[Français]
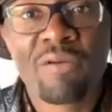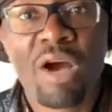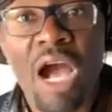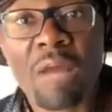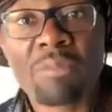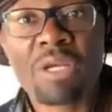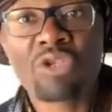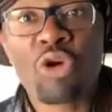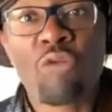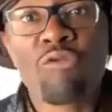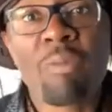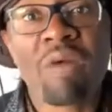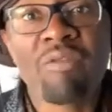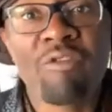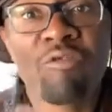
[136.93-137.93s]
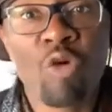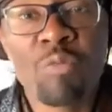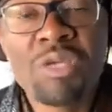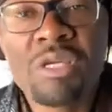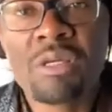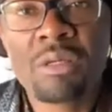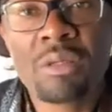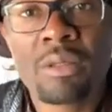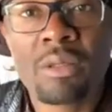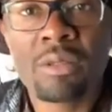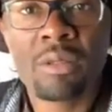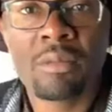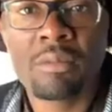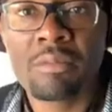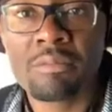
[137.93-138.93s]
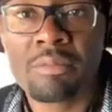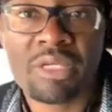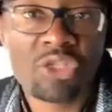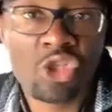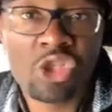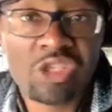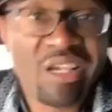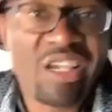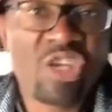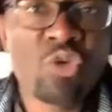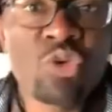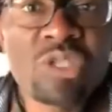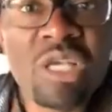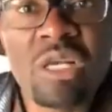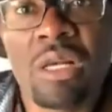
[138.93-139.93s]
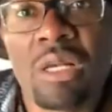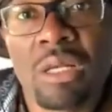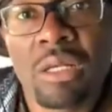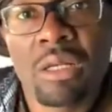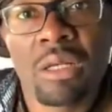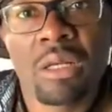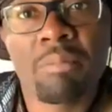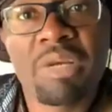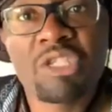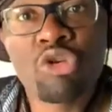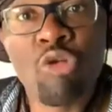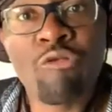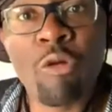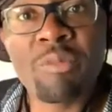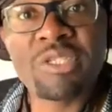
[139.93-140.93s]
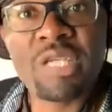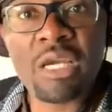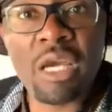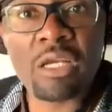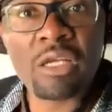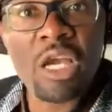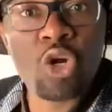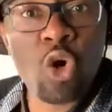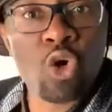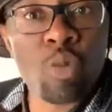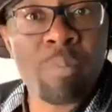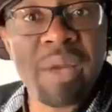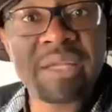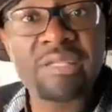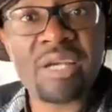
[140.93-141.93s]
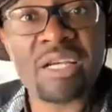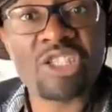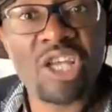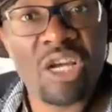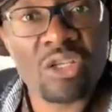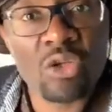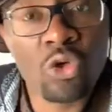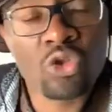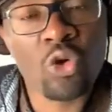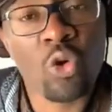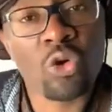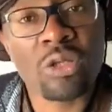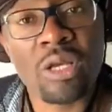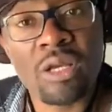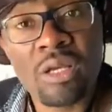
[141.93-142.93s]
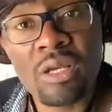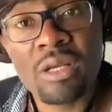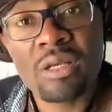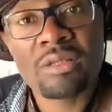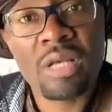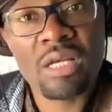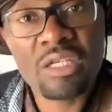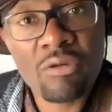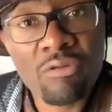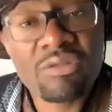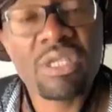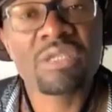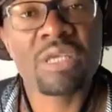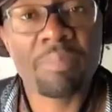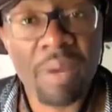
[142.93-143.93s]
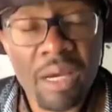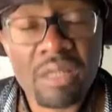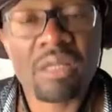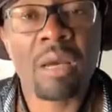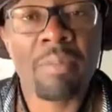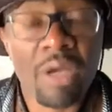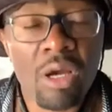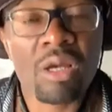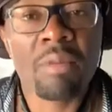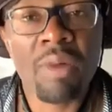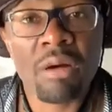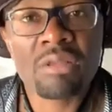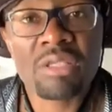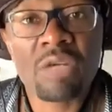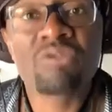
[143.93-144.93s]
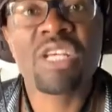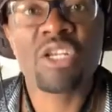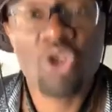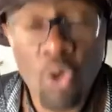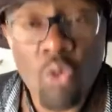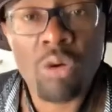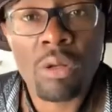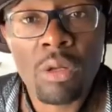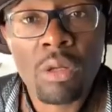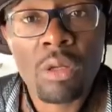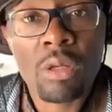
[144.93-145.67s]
Admettons, vous m'avez vomi. Parce que j'étais inutile. Mais si vous vomissez quelqu'un qu'on le paye très cher de l'autre côté, ça veut dire que vous êtes séparé d'un meilleur élément. C'est que vous êtes con.